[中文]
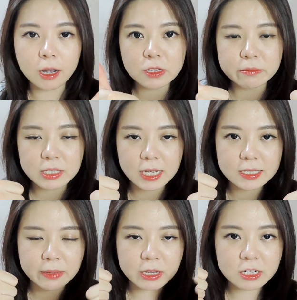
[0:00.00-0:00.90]
希望你们
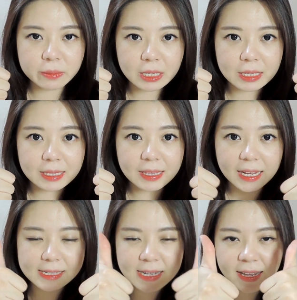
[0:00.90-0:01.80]
在下边视频
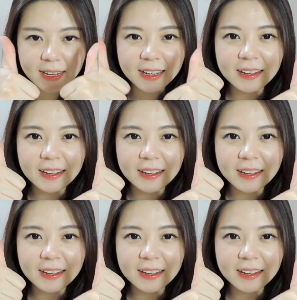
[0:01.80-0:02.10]
点个赞，